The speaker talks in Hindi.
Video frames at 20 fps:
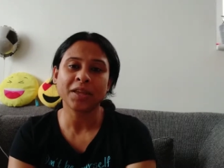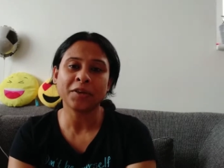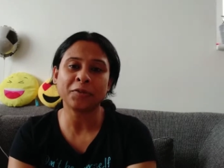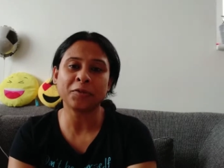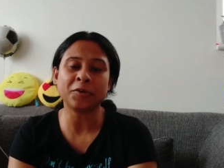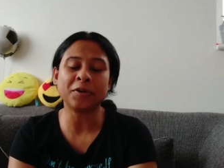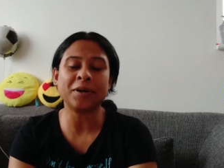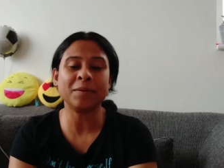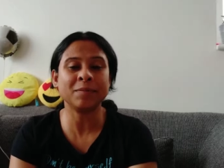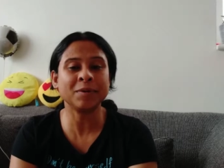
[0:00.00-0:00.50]

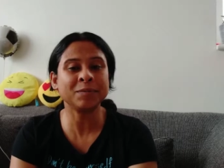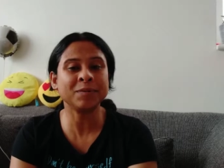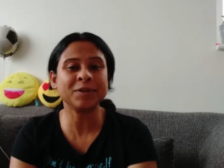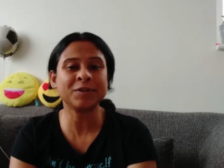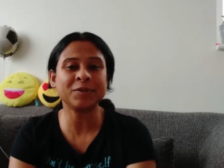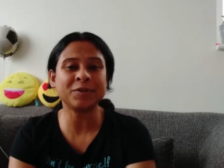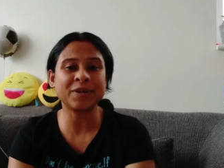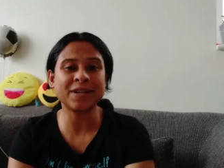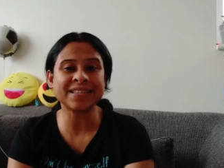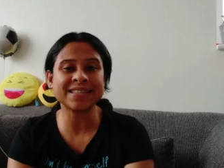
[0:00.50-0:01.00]
तो हमें भी
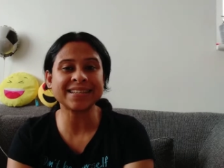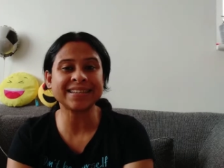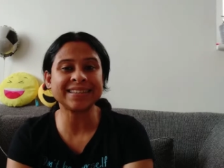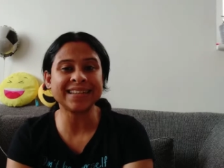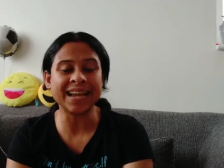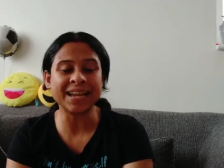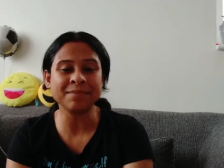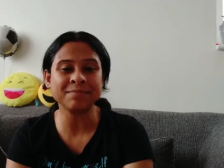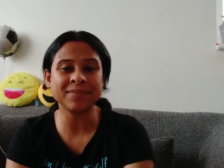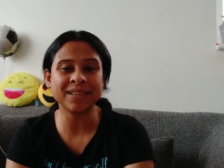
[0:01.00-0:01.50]
थोड़ा सा
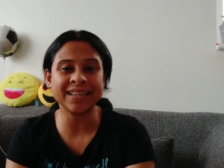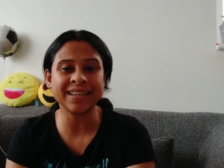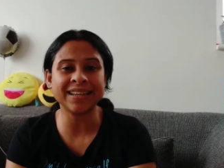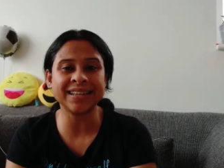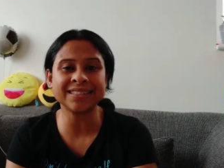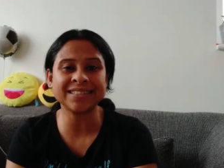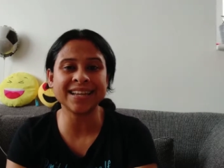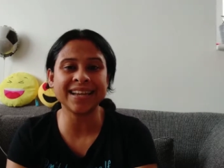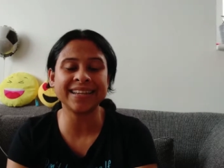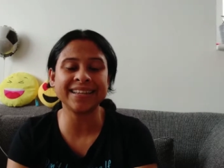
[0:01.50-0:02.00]
टाइम देना
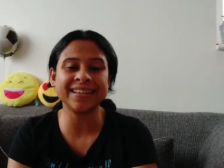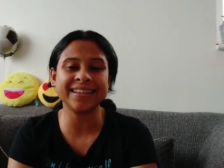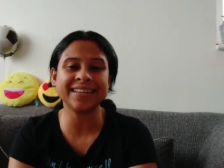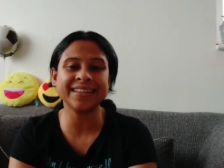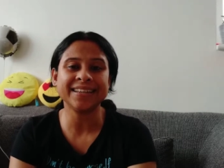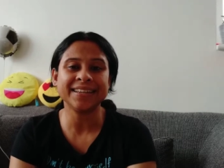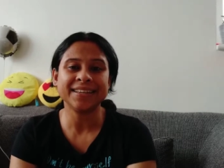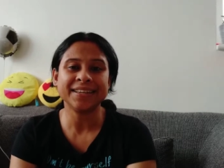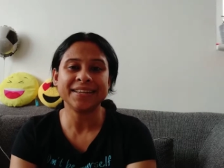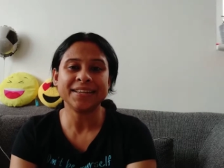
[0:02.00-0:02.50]
चाहिए
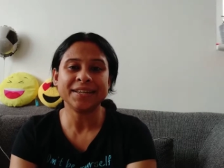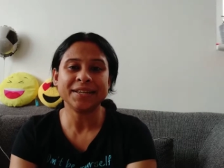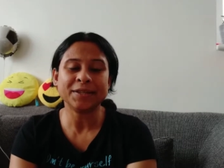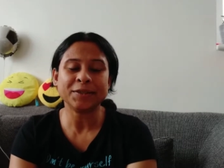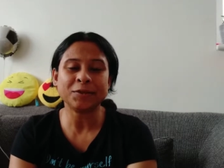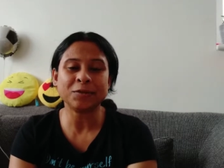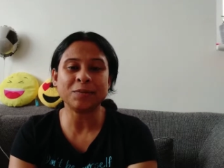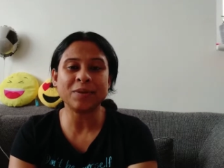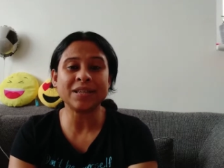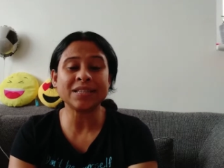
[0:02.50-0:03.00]

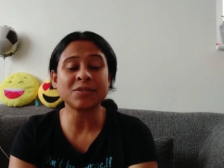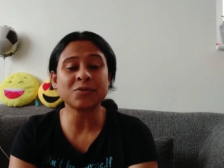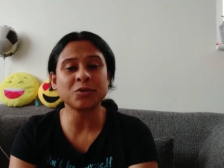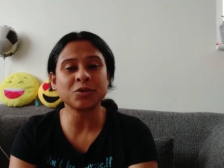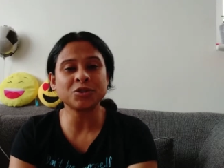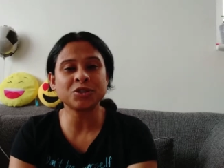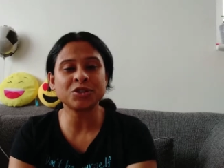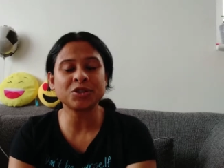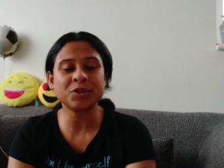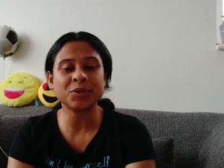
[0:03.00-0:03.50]
तो मैं
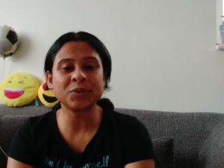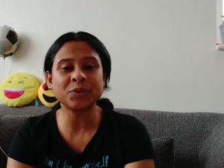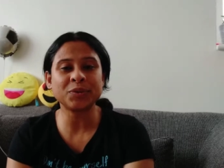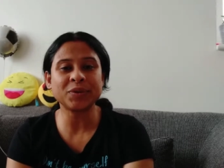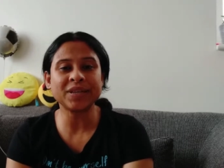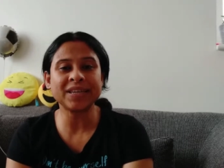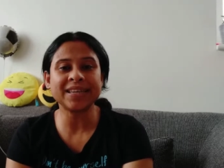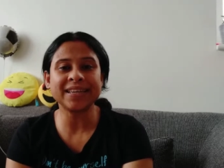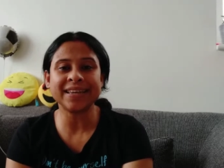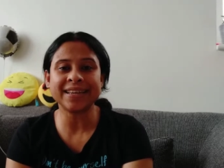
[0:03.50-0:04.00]
सोचती हूँ
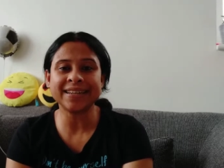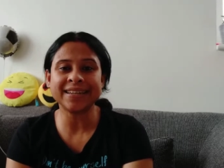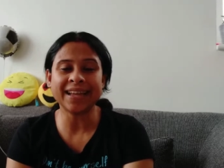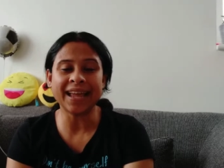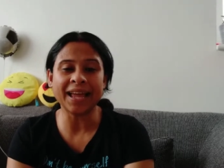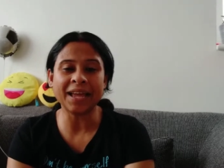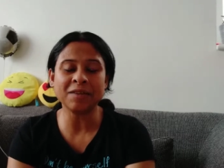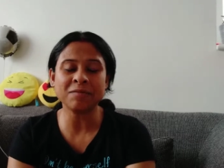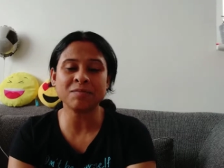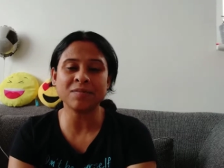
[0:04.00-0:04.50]
कि ये
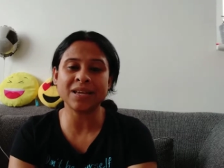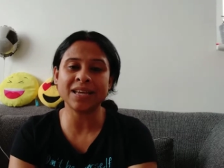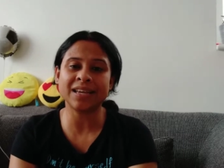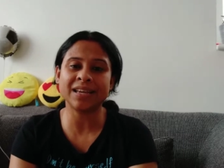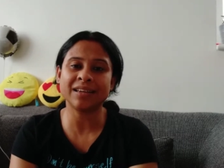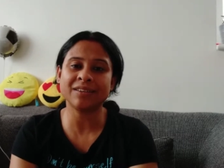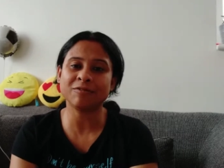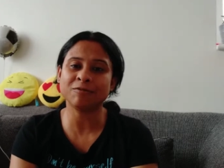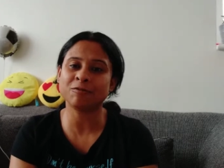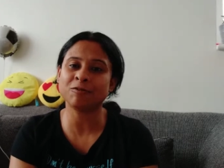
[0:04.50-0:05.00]
टाइम
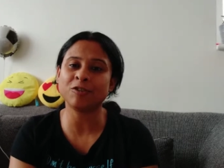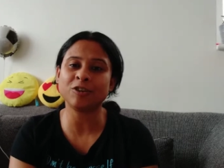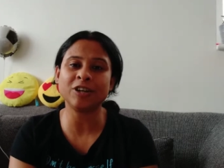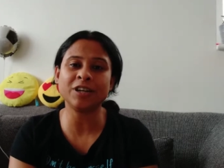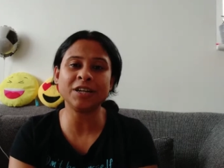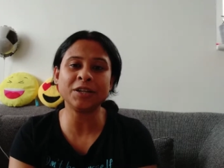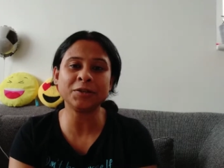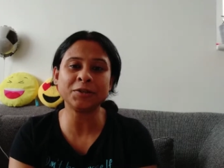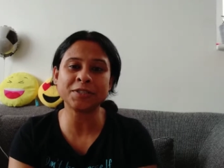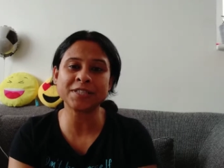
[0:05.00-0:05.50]
मैं
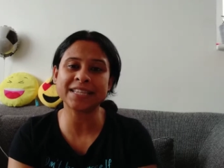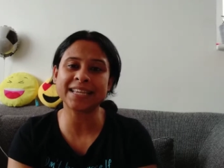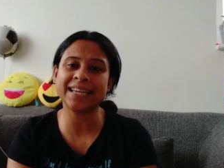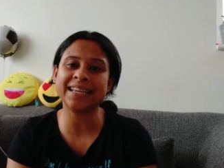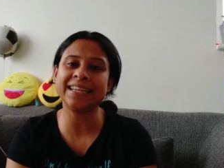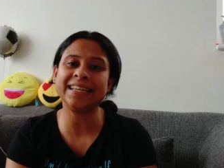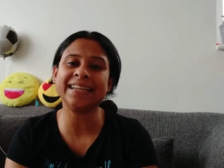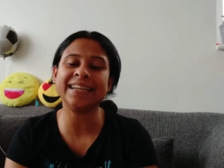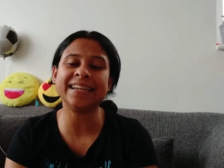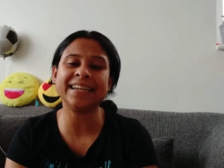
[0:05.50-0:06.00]
फुल्ली उसके
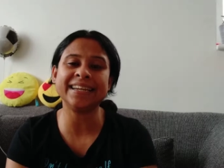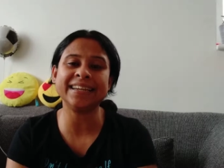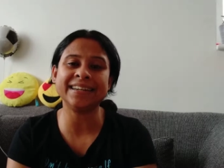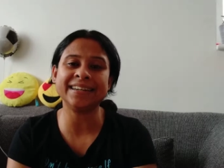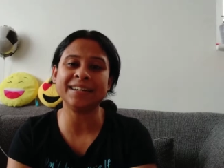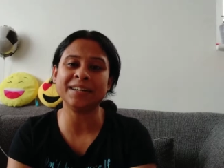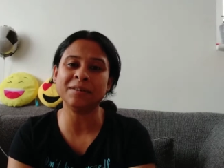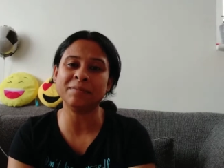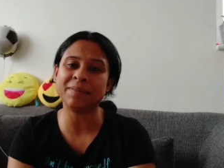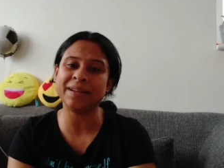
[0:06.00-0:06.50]
लिए
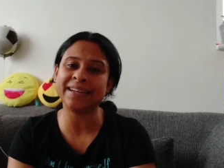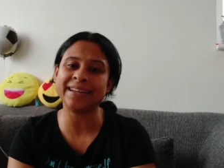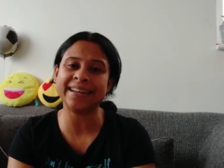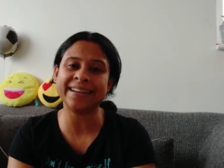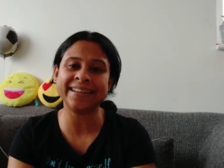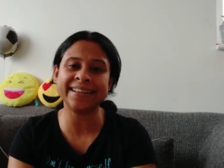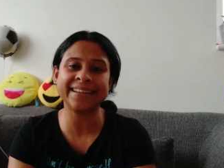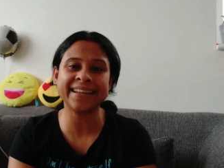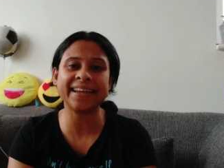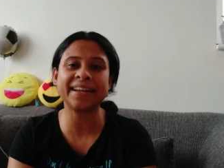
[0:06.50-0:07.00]
आ, मैं
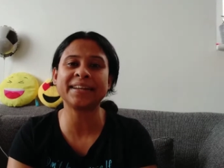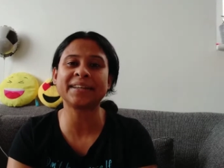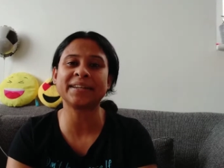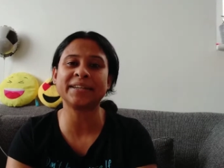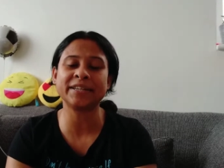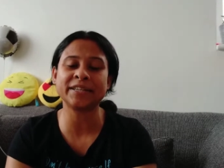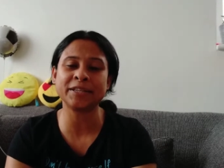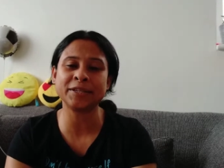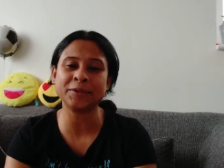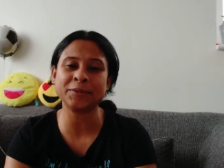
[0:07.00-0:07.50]
डेडिकेट
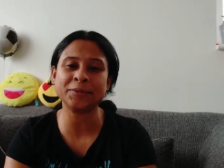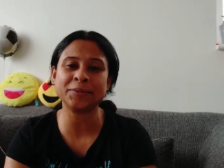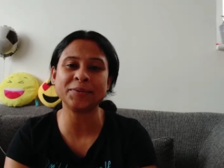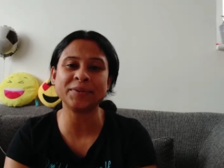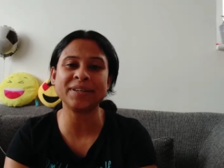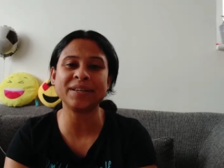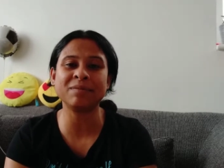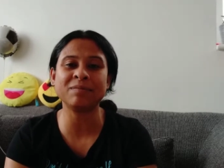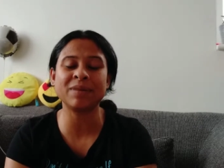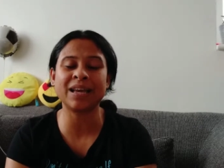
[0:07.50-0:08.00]
करती हूँ
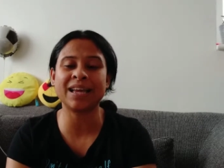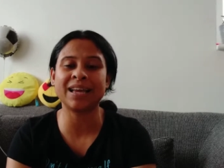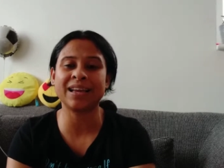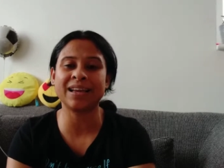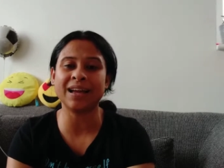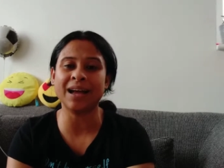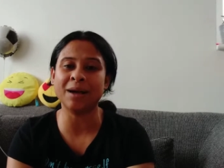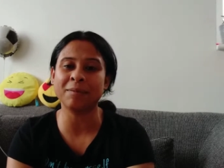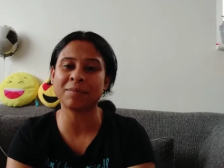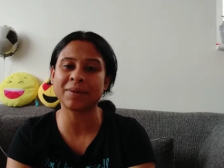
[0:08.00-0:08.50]
कि
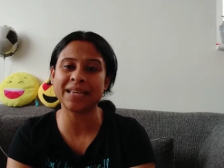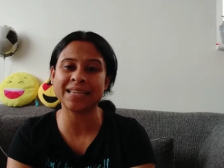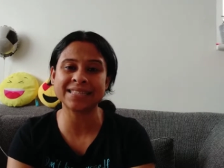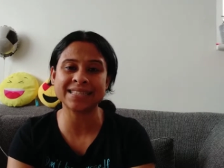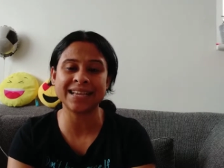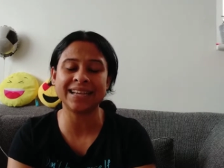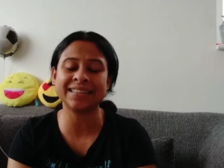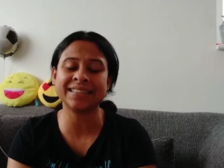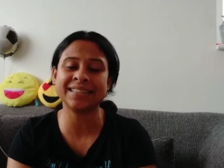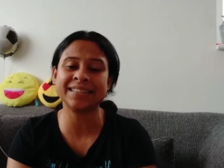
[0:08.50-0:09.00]
मैं आपके
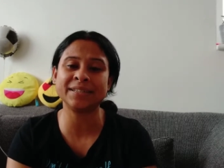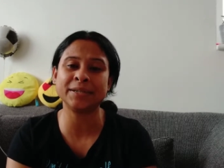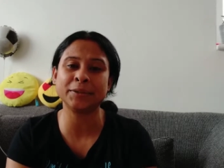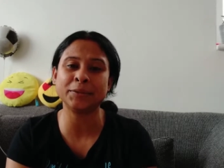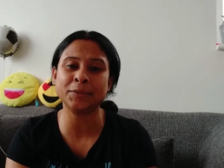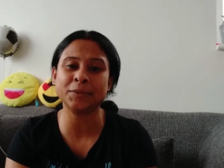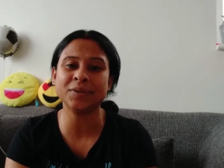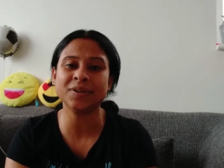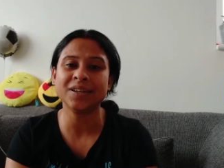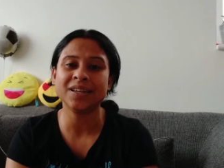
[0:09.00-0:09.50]
साथ ही
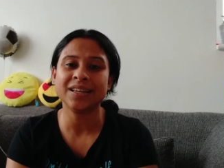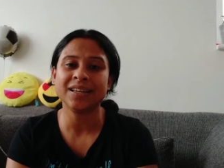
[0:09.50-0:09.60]
रहूँ